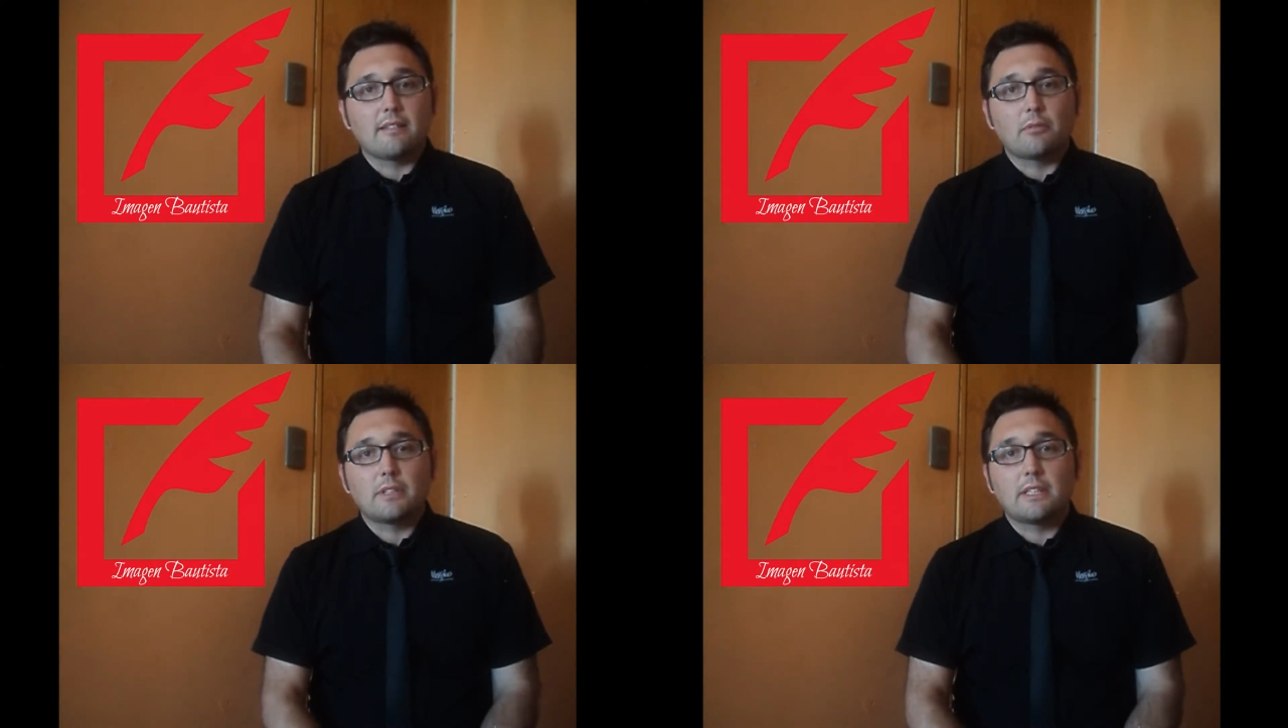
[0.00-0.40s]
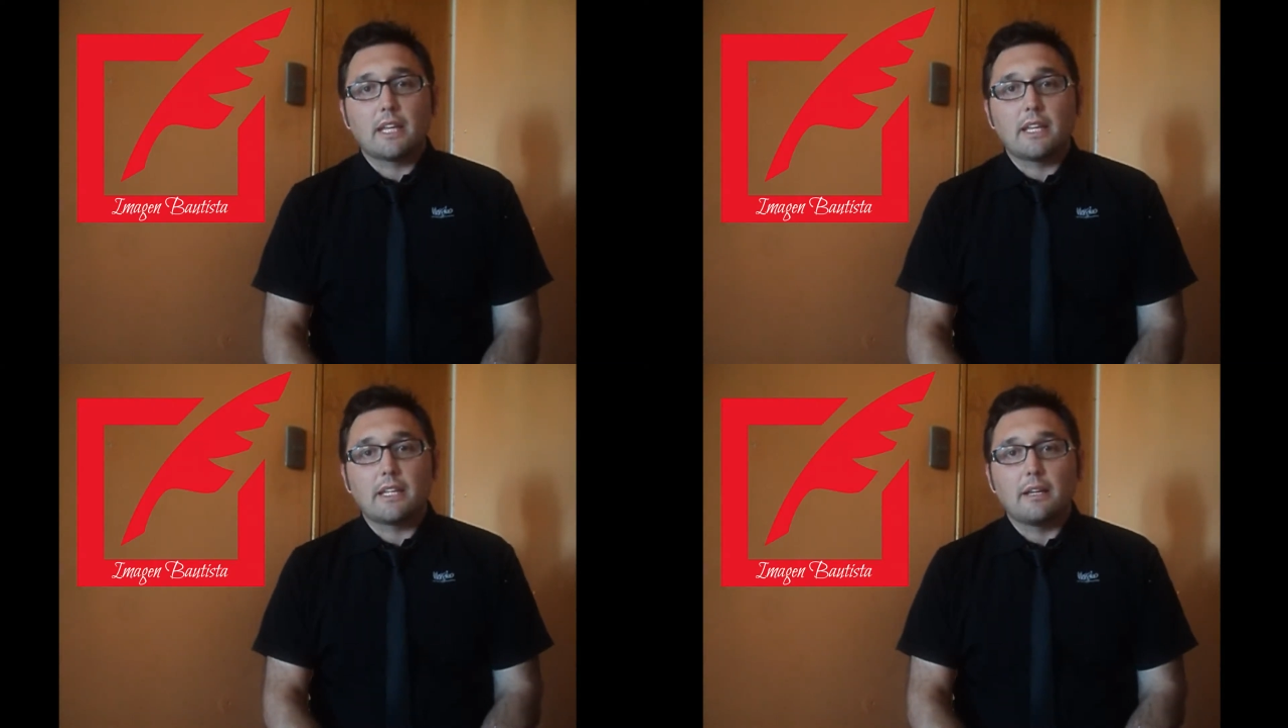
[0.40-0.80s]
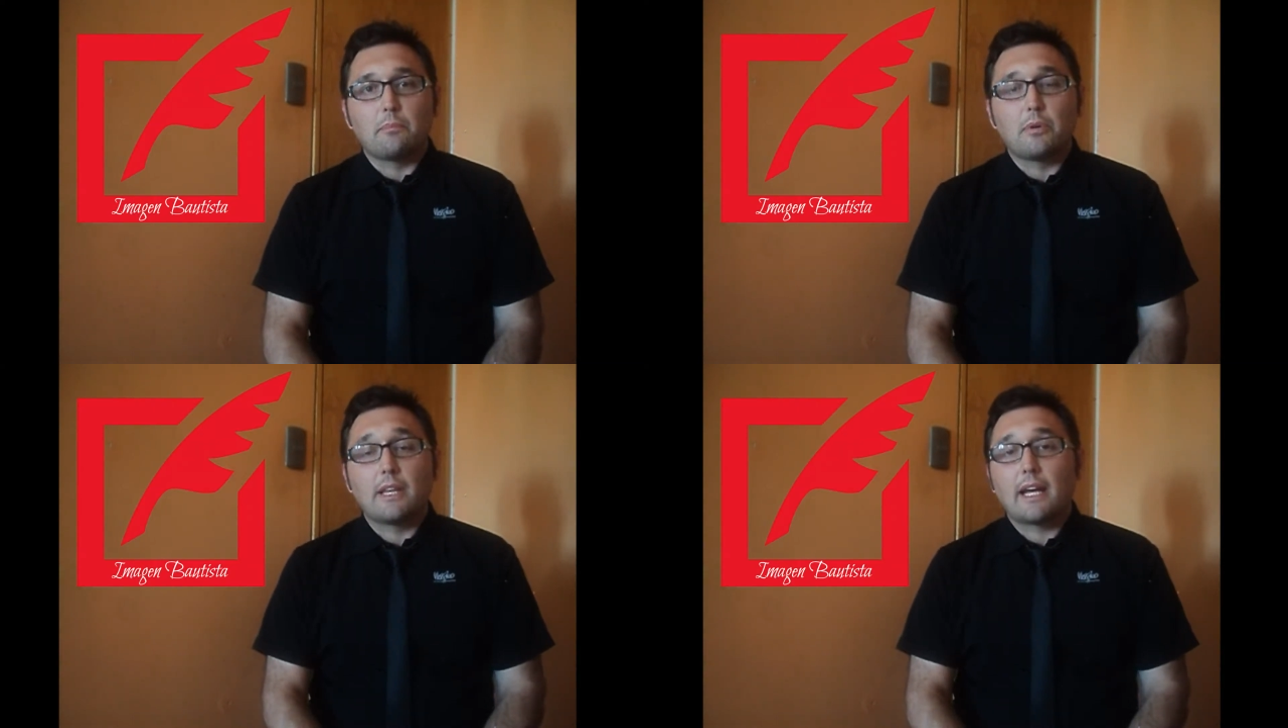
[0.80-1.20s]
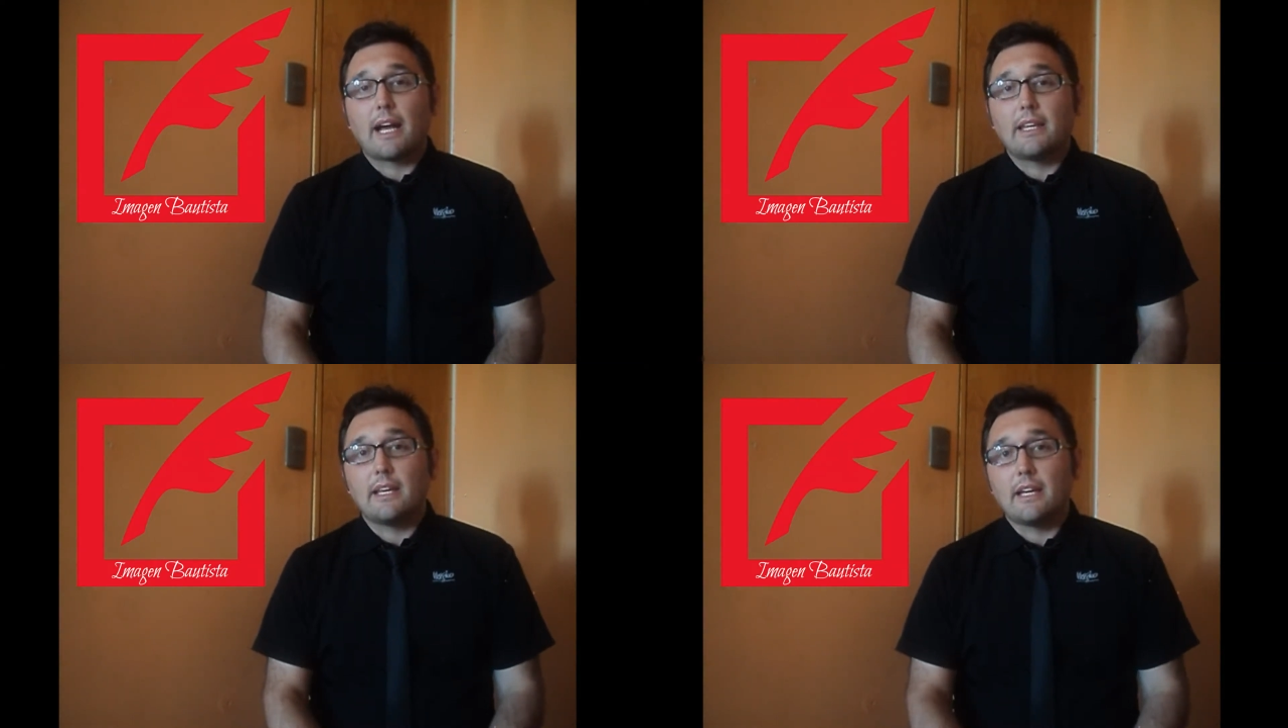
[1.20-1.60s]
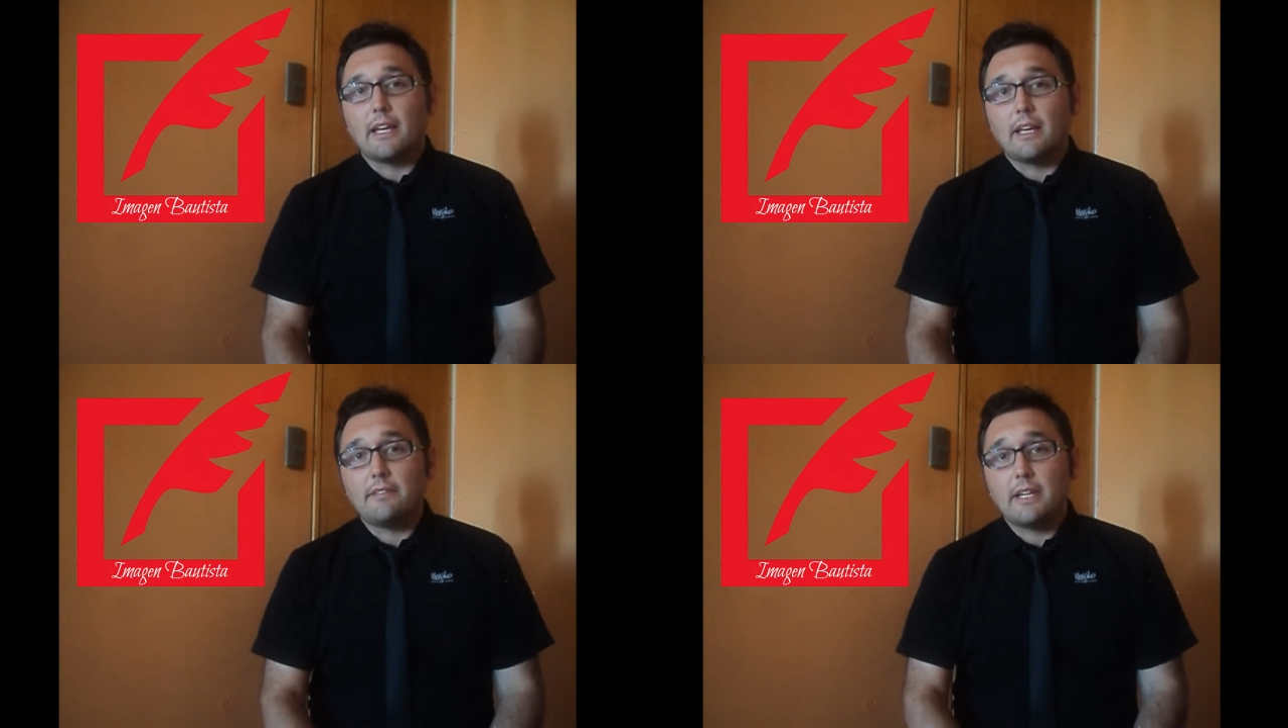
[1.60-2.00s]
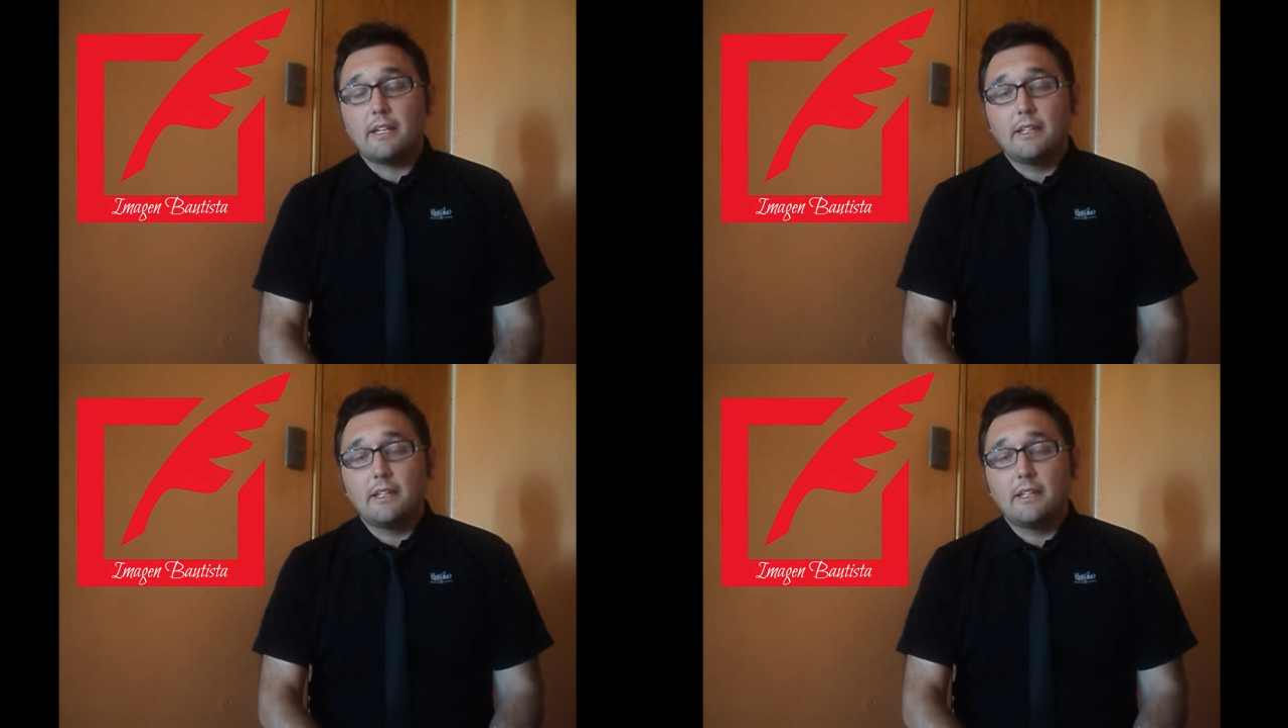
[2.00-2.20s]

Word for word: Bautista de Quilpue de calle Evia,